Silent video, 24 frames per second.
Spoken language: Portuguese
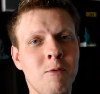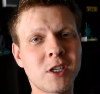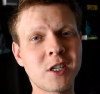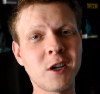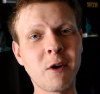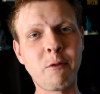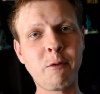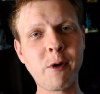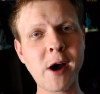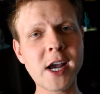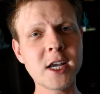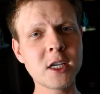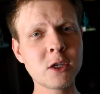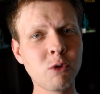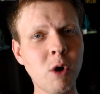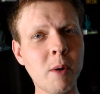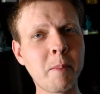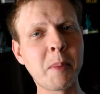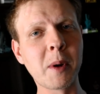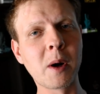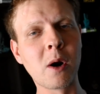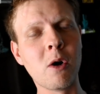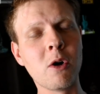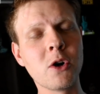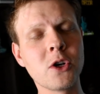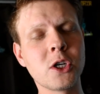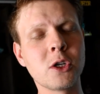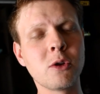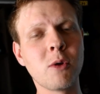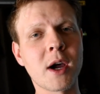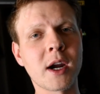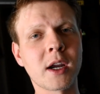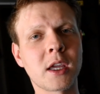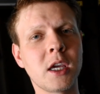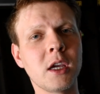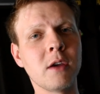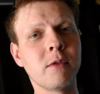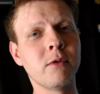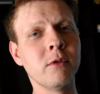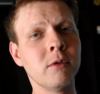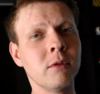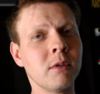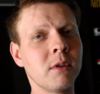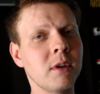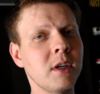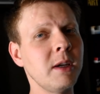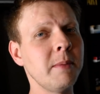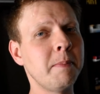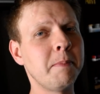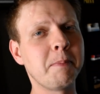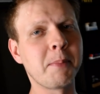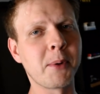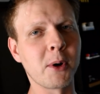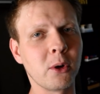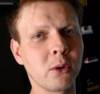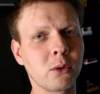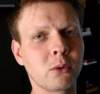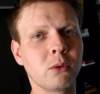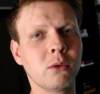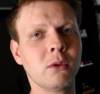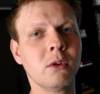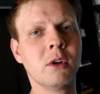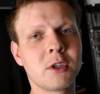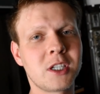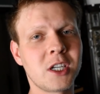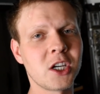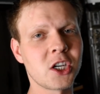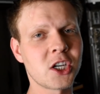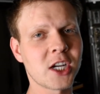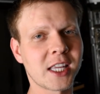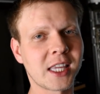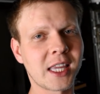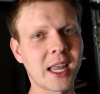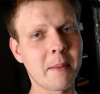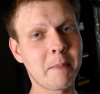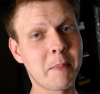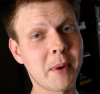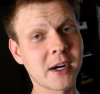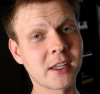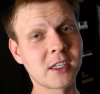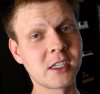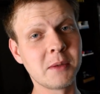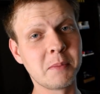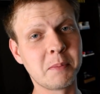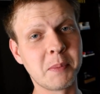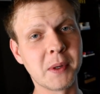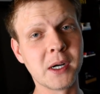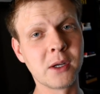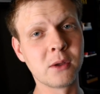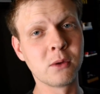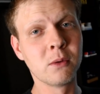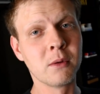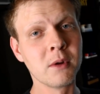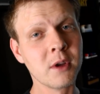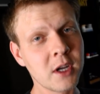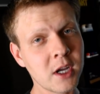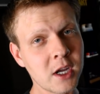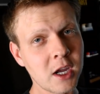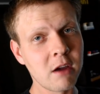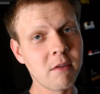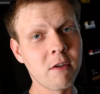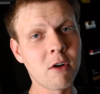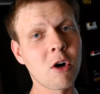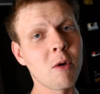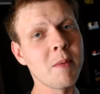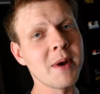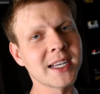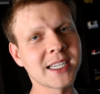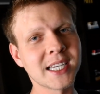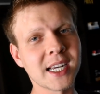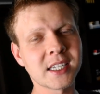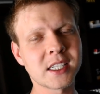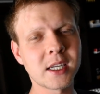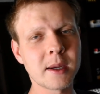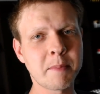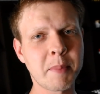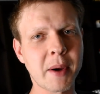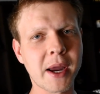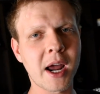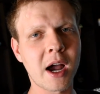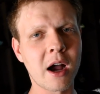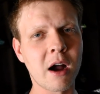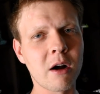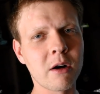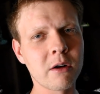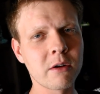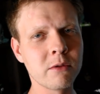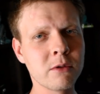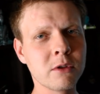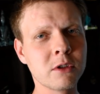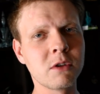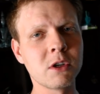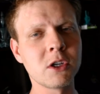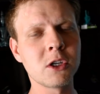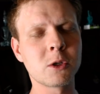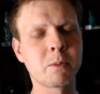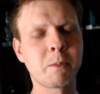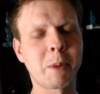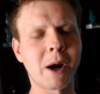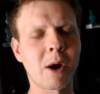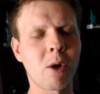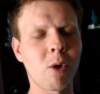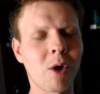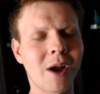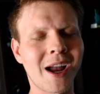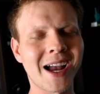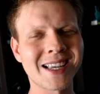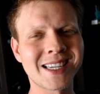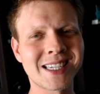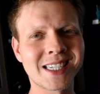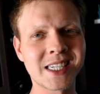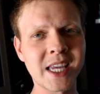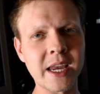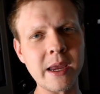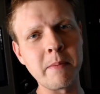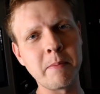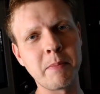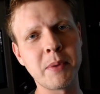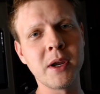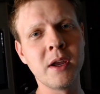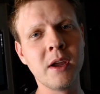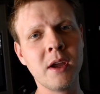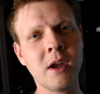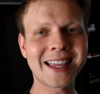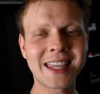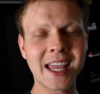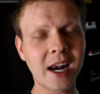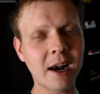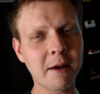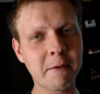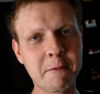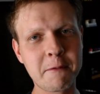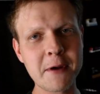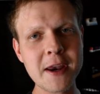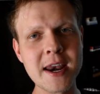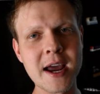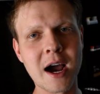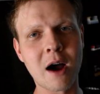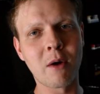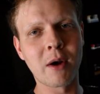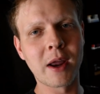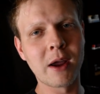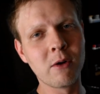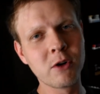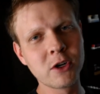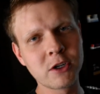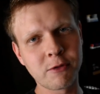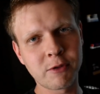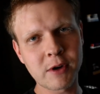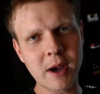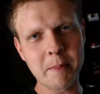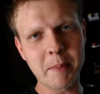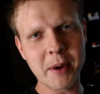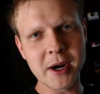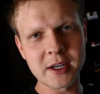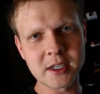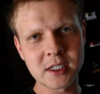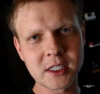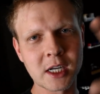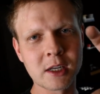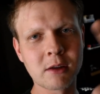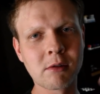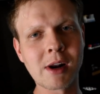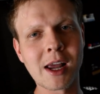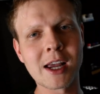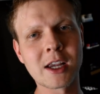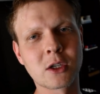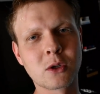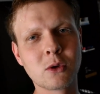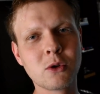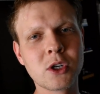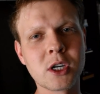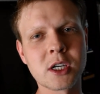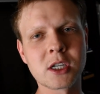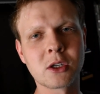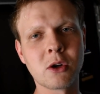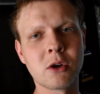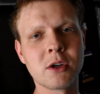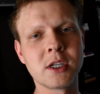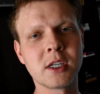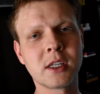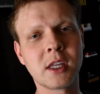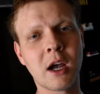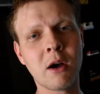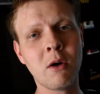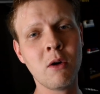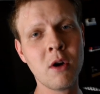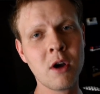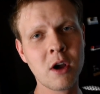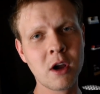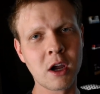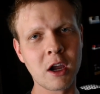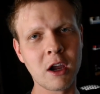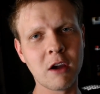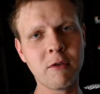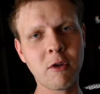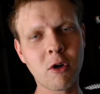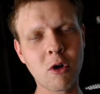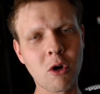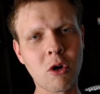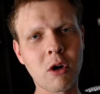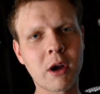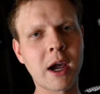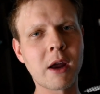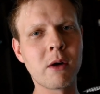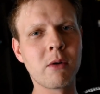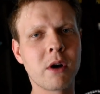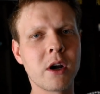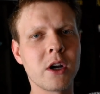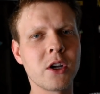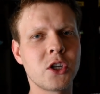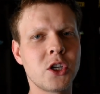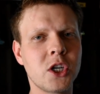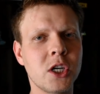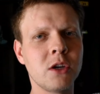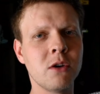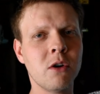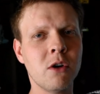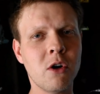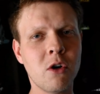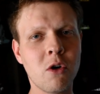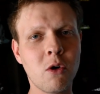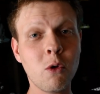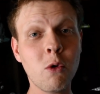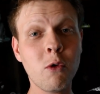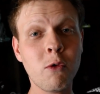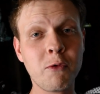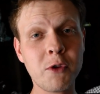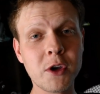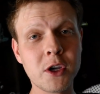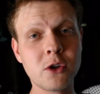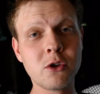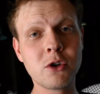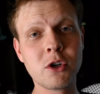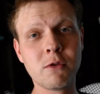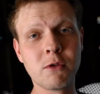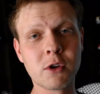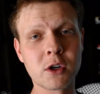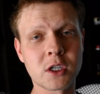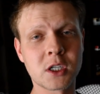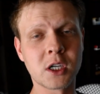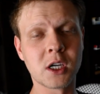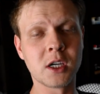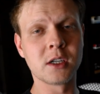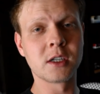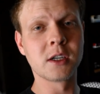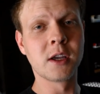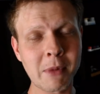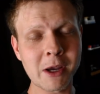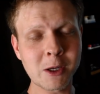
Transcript: Você faz o upload do arquivo e pronto. Você já tá participando. Eu vou começar a separar alguns vídeos para colocar sempre na tela final, né, onde fica aparecendo lá as sugestões e tal. Eu vou colocar no cantinho o vídeo de vocês.